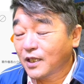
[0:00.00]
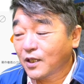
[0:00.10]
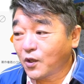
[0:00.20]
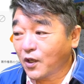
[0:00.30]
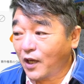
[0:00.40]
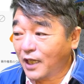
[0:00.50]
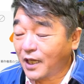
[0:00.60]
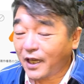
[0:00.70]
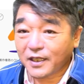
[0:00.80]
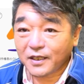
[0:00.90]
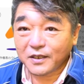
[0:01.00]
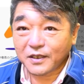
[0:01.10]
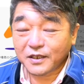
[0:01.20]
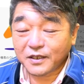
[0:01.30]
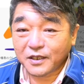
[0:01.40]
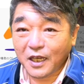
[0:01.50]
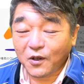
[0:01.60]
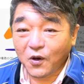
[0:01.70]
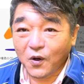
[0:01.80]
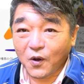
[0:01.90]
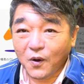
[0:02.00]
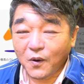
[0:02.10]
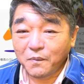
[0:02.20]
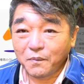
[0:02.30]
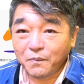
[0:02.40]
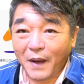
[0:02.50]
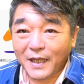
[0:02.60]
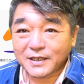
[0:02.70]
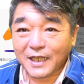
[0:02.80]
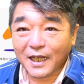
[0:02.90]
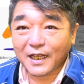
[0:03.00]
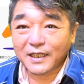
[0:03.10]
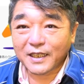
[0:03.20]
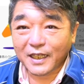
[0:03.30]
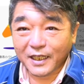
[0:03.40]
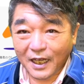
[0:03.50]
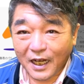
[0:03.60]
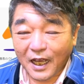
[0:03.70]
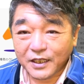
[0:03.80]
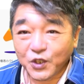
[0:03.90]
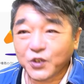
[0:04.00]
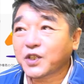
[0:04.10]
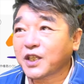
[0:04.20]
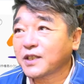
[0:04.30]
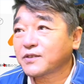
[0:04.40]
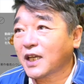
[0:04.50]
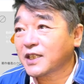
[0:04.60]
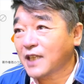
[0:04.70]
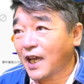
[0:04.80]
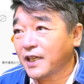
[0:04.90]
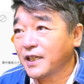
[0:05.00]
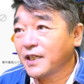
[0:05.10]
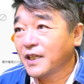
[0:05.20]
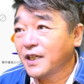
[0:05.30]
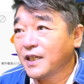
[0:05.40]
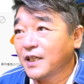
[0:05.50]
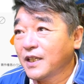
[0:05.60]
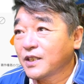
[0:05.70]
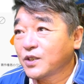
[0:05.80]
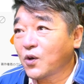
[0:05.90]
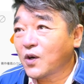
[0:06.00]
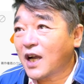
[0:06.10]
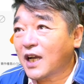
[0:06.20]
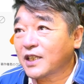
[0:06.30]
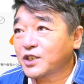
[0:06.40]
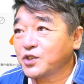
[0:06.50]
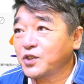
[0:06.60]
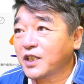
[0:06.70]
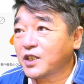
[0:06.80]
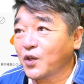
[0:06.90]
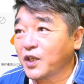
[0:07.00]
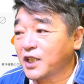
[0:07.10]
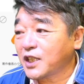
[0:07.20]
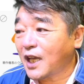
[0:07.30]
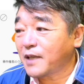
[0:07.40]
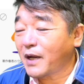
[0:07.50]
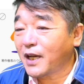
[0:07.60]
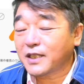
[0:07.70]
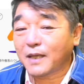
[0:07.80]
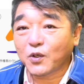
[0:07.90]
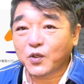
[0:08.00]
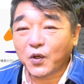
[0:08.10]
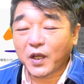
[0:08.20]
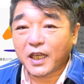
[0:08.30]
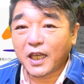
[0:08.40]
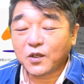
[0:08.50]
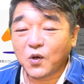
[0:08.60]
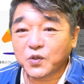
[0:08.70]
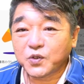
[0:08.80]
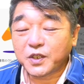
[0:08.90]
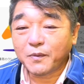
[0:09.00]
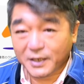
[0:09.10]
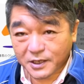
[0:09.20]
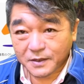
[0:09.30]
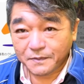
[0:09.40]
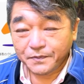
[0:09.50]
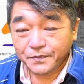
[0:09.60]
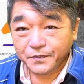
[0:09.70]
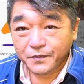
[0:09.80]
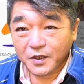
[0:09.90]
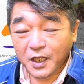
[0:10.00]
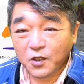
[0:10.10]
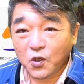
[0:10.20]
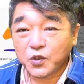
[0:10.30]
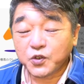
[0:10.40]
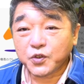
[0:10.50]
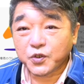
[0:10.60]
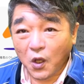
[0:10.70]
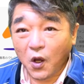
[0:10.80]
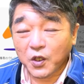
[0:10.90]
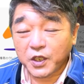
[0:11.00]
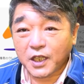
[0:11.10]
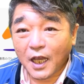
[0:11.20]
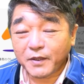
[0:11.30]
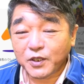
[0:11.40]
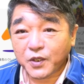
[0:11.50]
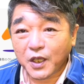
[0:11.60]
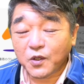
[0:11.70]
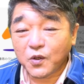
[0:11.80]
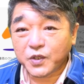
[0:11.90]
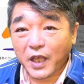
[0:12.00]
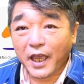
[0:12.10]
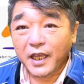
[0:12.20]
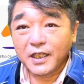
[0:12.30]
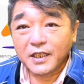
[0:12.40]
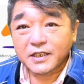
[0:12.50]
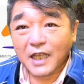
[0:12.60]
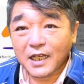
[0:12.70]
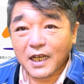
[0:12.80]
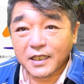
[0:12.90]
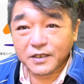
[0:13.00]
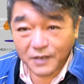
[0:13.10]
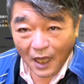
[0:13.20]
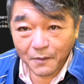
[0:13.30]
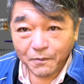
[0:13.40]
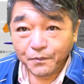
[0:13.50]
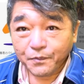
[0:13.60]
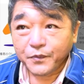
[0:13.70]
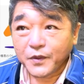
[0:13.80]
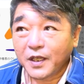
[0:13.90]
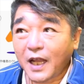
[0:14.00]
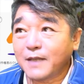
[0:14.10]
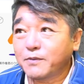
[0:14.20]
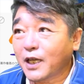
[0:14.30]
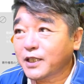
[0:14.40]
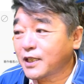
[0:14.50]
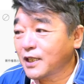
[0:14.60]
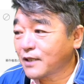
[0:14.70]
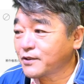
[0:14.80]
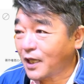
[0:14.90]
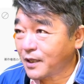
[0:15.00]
これはね、結構バンされかねないから気をつけてください。動画から収益を得てない場合でもこれ警告来ます。警告来ると1回目の警告で3ヶ月間ライブができなくなりま